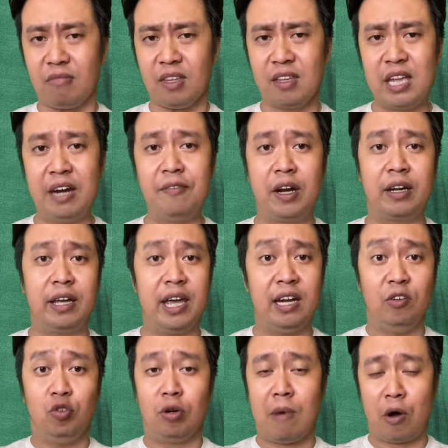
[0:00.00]
Nhân vật
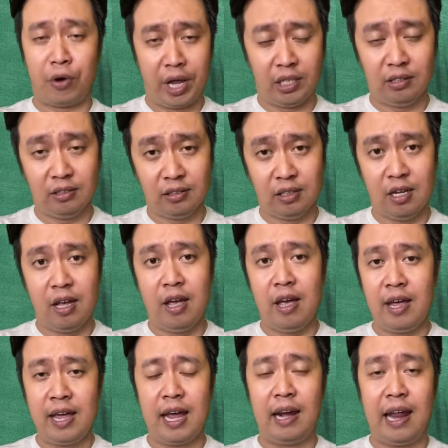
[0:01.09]
Kiên của Bảo Ninh
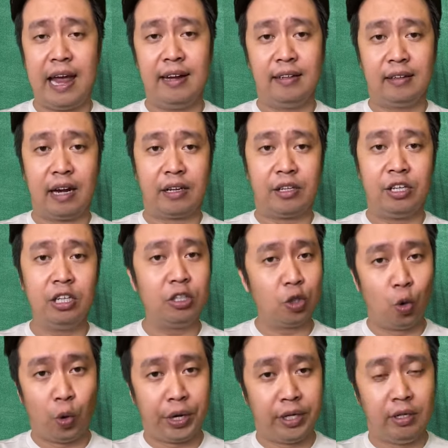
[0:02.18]
hiện lên thật nhức
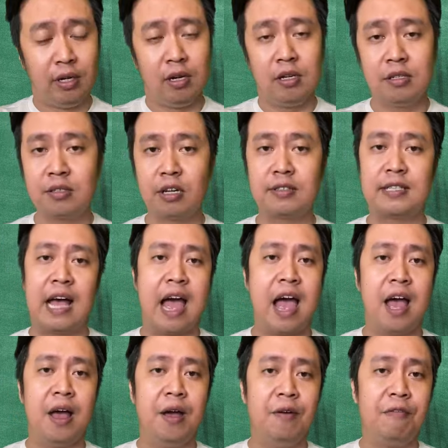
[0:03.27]
nhối, xót xa
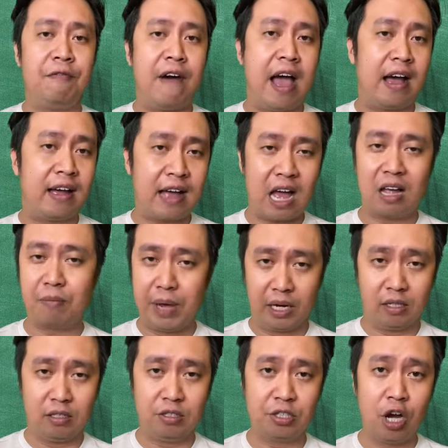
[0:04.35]
và khác
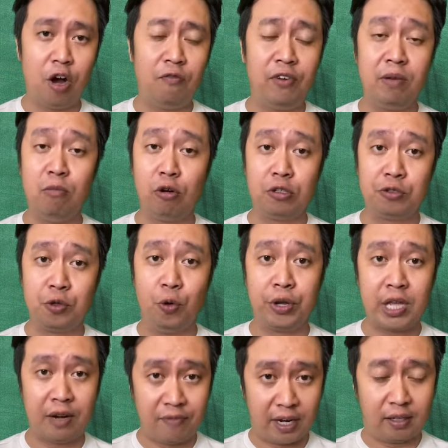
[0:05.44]
biệt so với một số
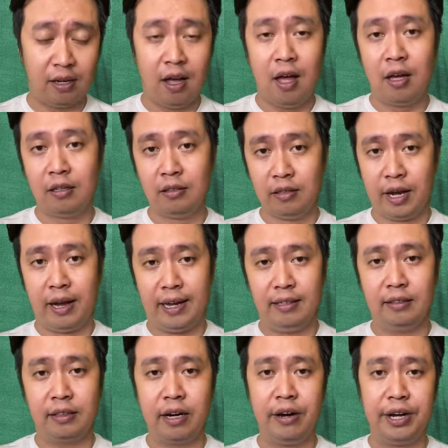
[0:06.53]
nhân vật người lính
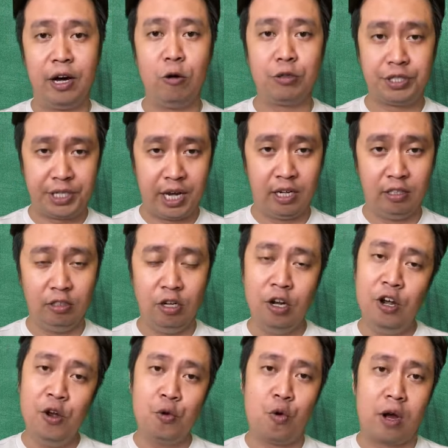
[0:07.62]
thời hậu chiến
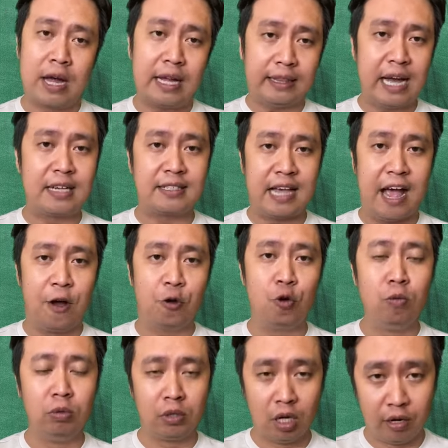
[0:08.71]
của các tác giả
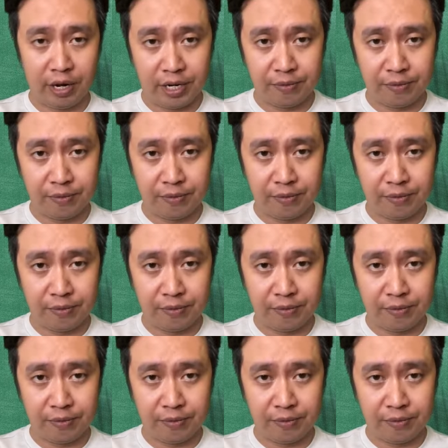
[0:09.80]
cùng thời.